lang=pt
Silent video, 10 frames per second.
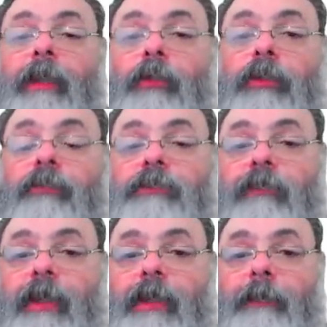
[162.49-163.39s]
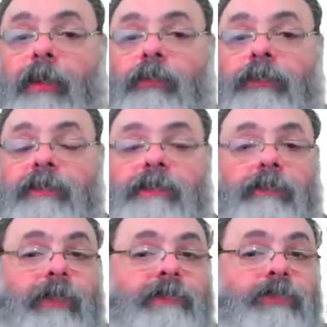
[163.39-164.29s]
E o que você vai acabar acontecendo
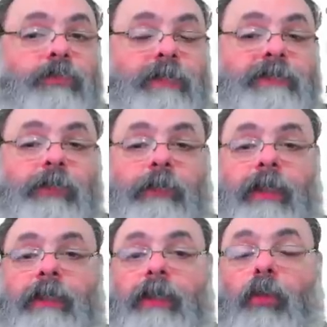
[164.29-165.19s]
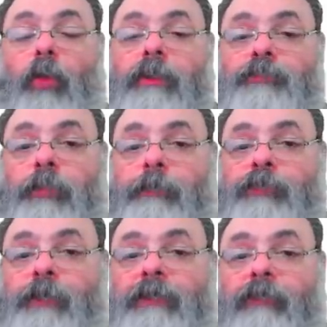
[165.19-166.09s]
nessa situação é que ou as próprias
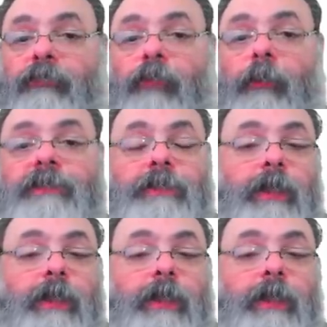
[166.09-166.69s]
plataformas